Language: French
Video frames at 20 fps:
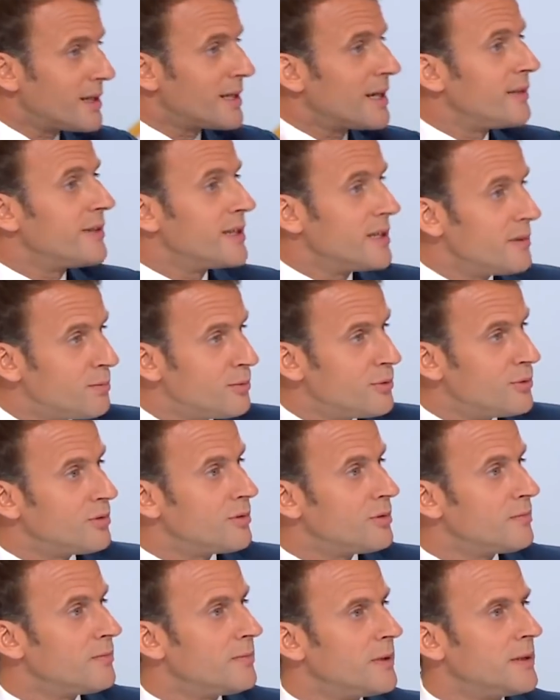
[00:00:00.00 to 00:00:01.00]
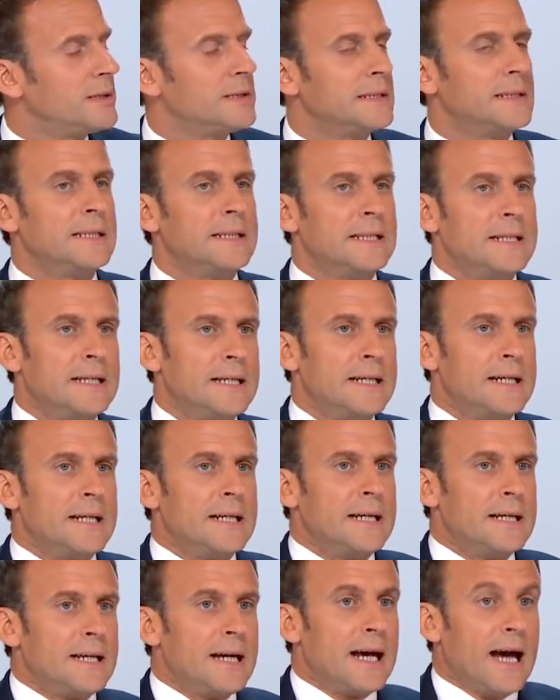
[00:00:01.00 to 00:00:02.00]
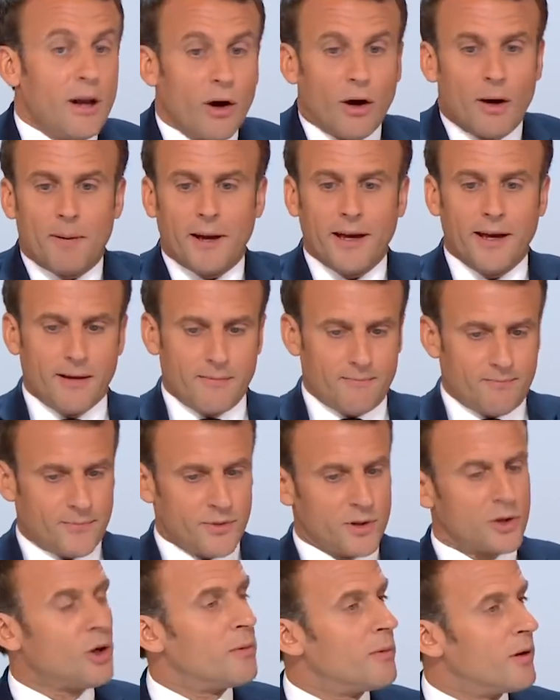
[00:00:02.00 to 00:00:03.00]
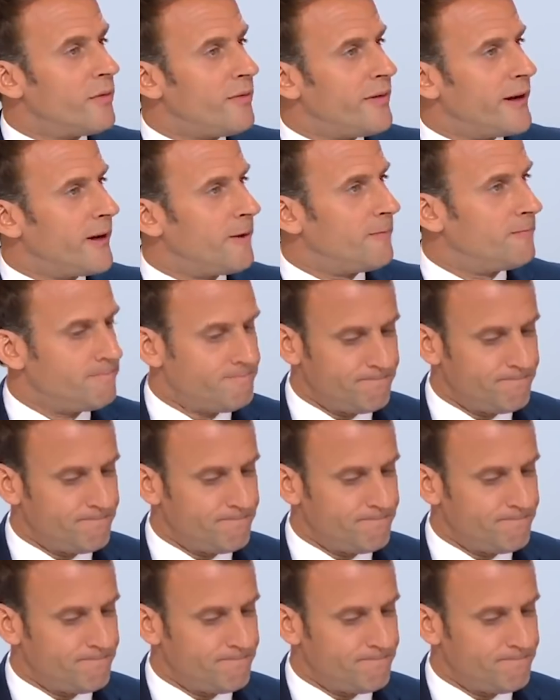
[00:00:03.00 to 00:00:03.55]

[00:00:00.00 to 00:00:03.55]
travailler plus. Alors après, comment le faire